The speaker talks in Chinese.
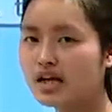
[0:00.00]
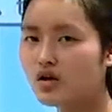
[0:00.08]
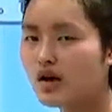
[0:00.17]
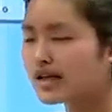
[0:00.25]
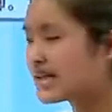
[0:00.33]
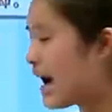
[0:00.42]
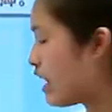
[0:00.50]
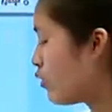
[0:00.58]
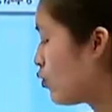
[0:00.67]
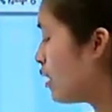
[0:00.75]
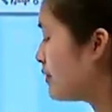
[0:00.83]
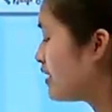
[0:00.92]
的情况下，
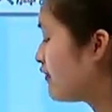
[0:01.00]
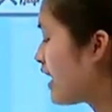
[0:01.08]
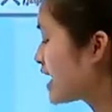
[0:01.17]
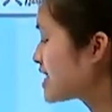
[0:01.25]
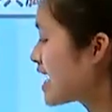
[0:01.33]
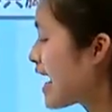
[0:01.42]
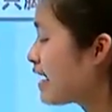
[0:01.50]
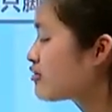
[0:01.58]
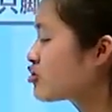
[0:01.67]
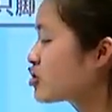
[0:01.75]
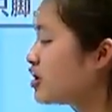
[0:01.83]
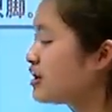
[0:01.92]
我们发现
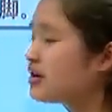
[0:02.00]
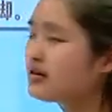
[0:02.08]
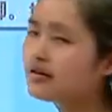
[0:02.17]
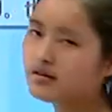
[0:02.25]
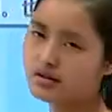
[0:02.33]
啊，这